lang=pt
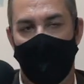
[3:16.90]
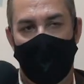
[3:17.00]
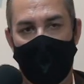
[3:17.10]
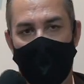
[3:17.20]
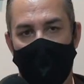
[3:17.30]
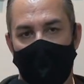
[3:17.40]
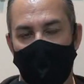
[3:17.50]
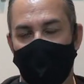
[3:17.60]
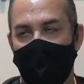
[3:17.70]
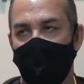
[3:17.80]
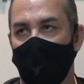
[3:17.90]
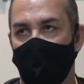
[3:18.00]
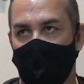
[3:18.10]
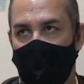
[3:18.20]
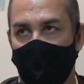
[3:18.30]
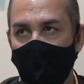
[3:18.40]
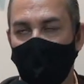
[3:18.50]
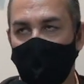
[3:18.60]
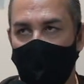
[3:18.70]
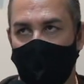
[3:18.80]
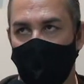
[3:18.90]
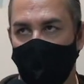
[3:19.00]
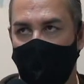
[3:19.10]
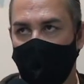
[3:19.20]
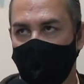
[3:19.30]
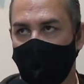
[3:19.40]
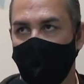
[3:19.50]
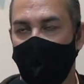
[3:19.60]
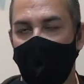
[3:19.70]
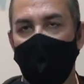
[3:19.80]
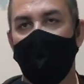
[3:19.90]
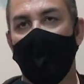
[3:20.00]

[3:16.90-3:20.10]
É, levar em conta a última remuneração dele